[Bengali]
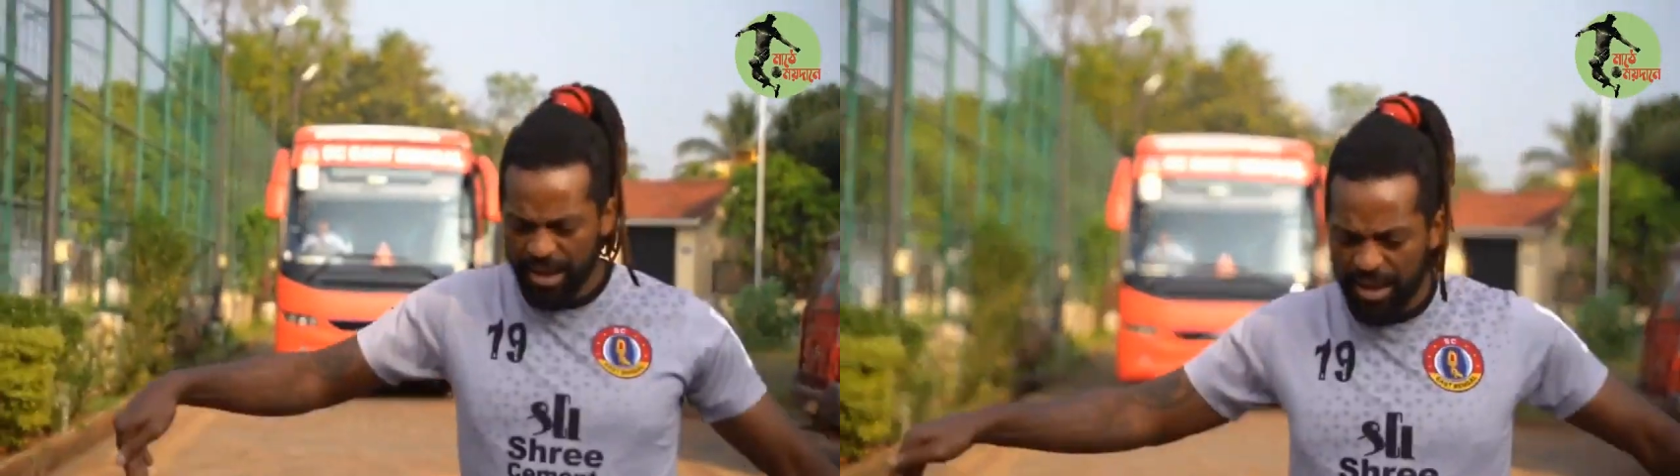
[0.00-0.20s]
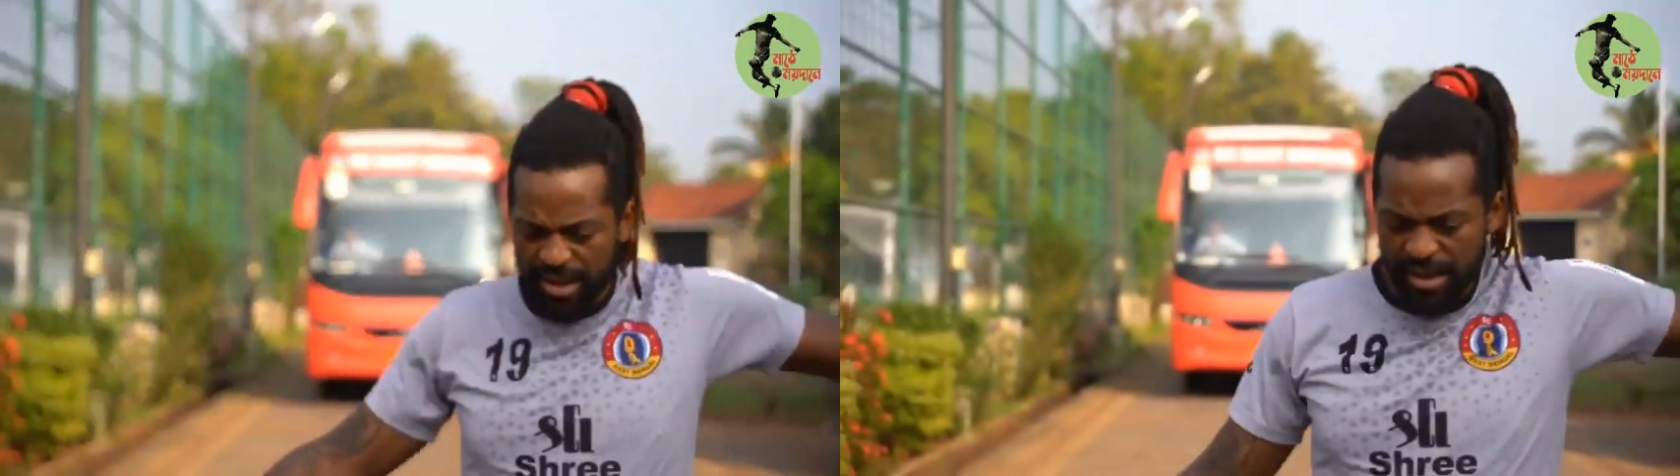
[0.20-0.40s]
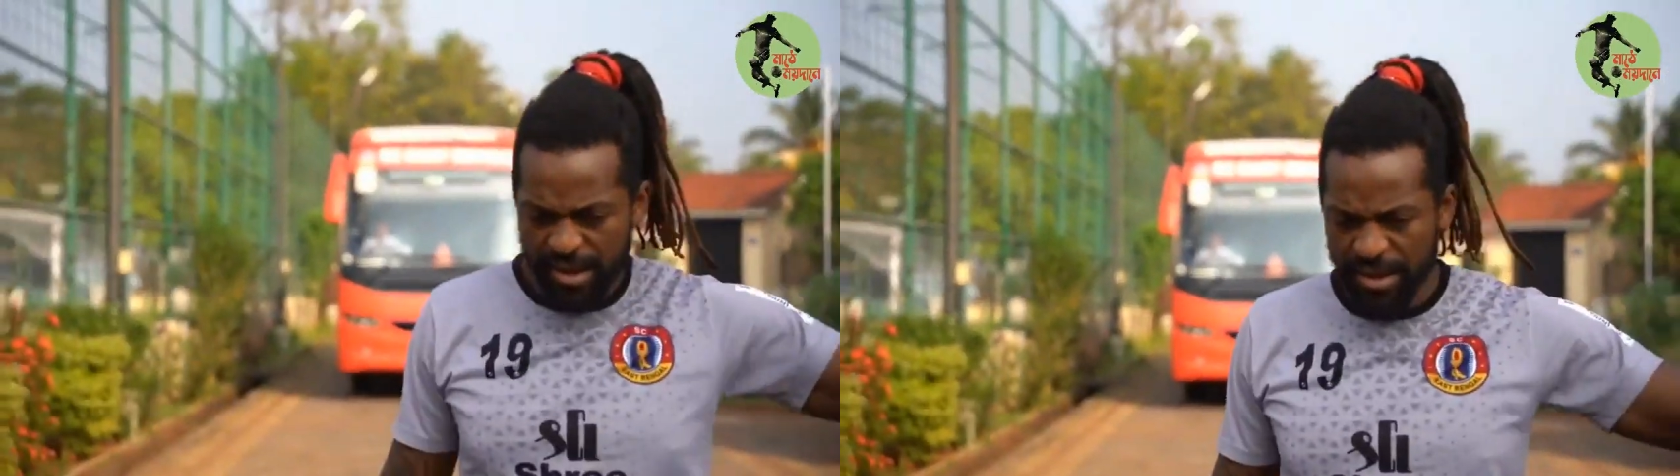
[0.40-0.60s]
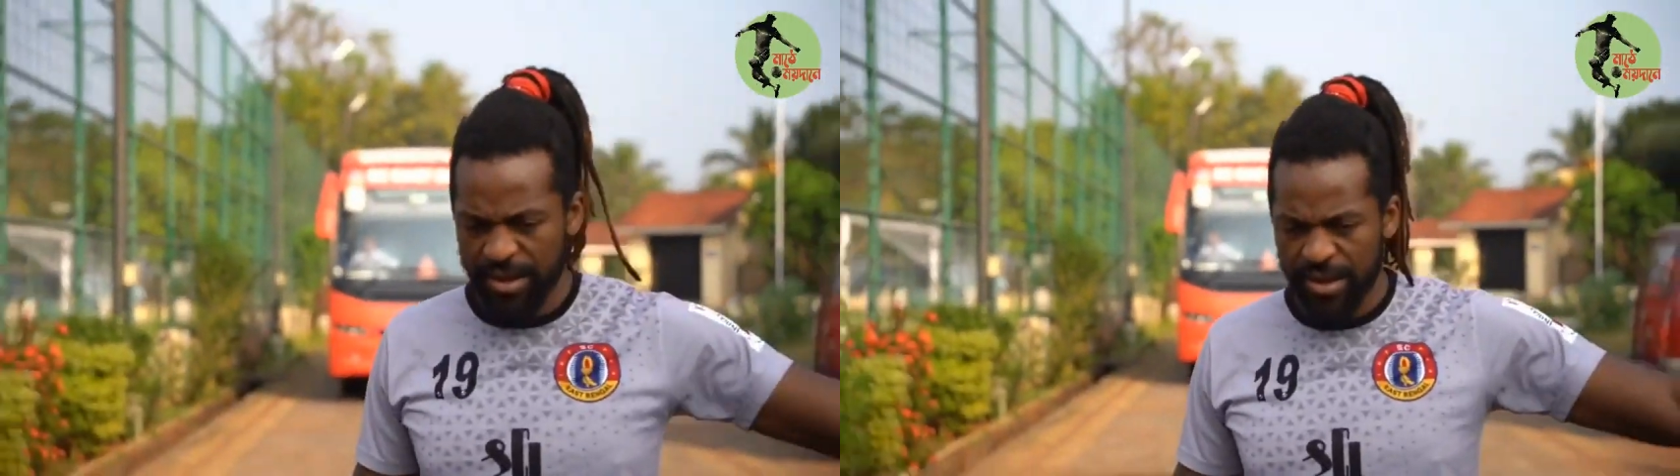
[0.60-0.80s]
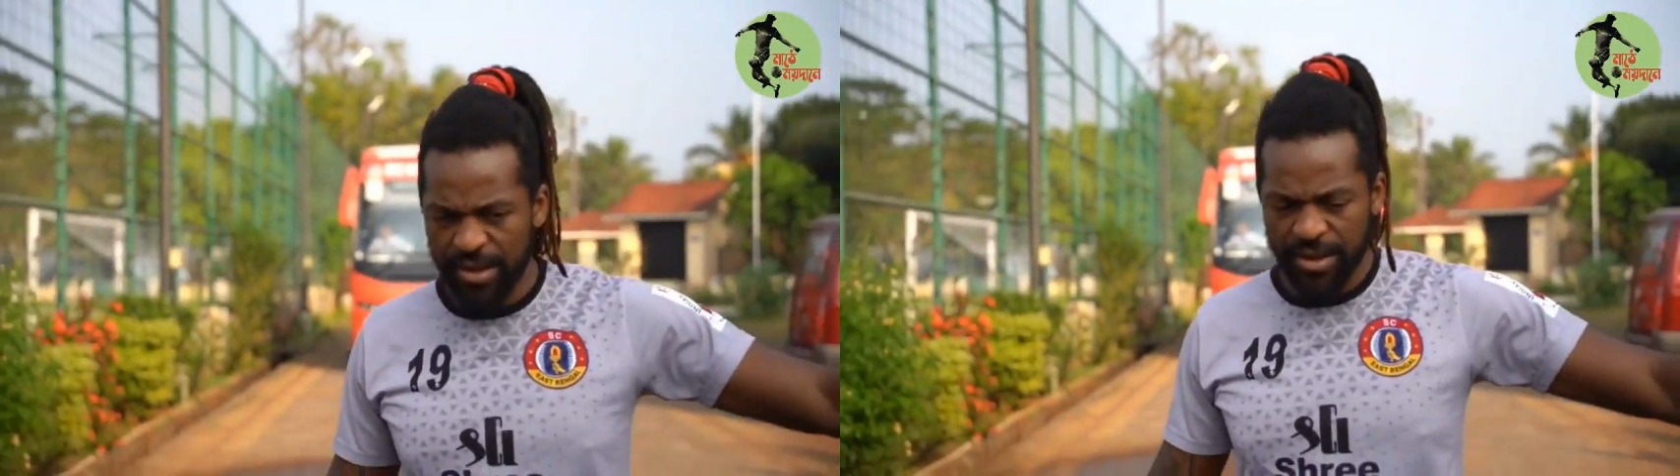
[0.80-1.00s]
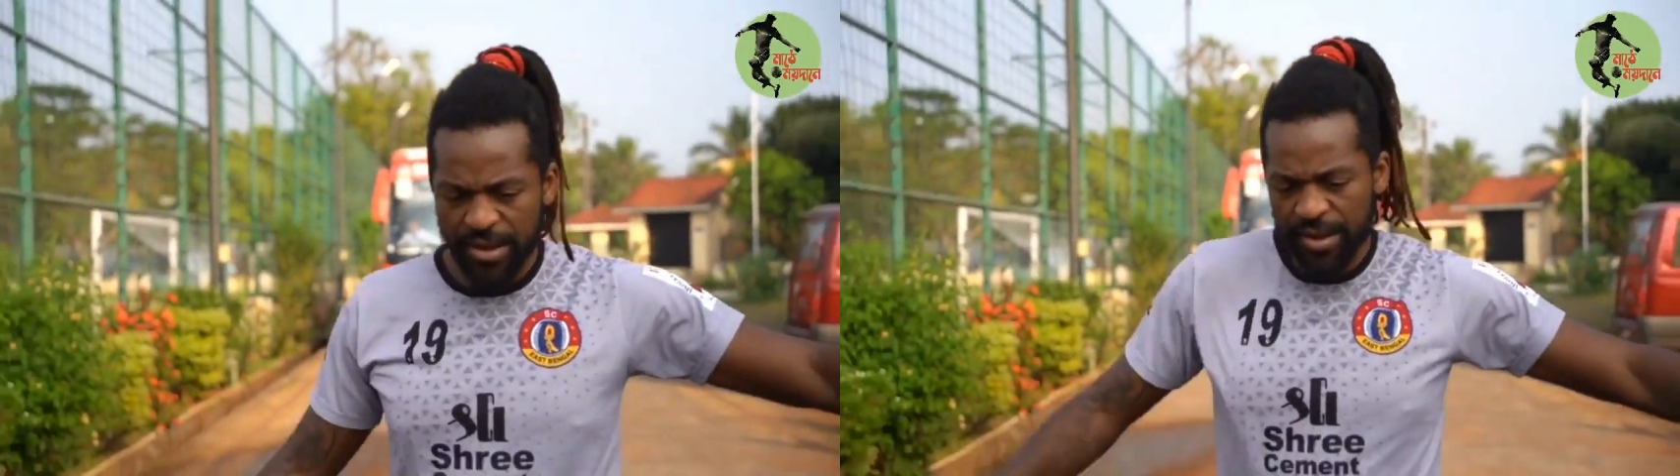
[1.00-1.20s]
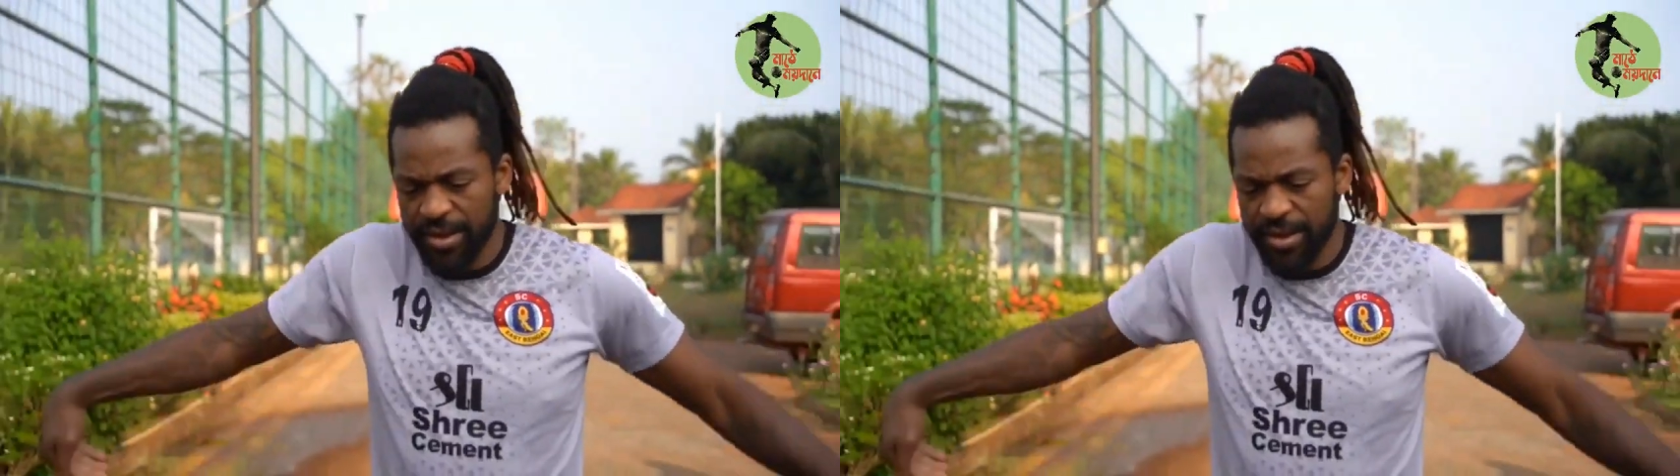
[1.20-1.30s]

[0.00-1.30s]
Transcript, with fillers: কর্তাদের চিঠি পাঠানোর